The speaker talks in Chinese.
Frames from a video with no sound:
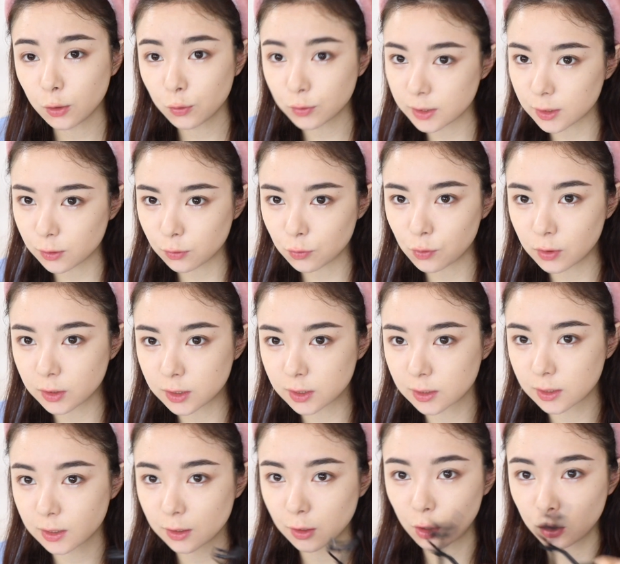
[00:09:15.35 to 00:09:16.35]
那我自己用过几
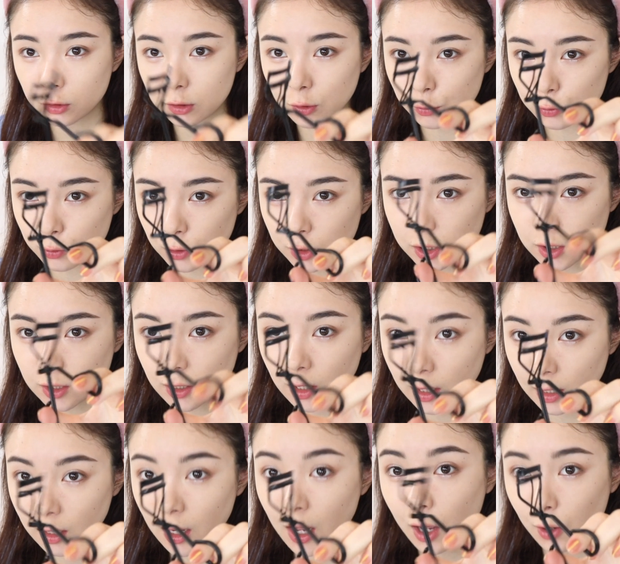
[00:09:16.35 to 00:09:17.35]
次以后呢，我觉得这个
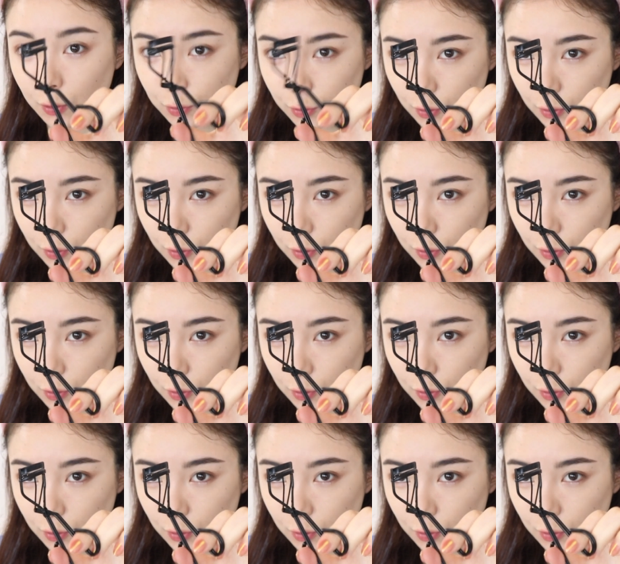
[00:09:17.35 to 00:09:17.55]
很好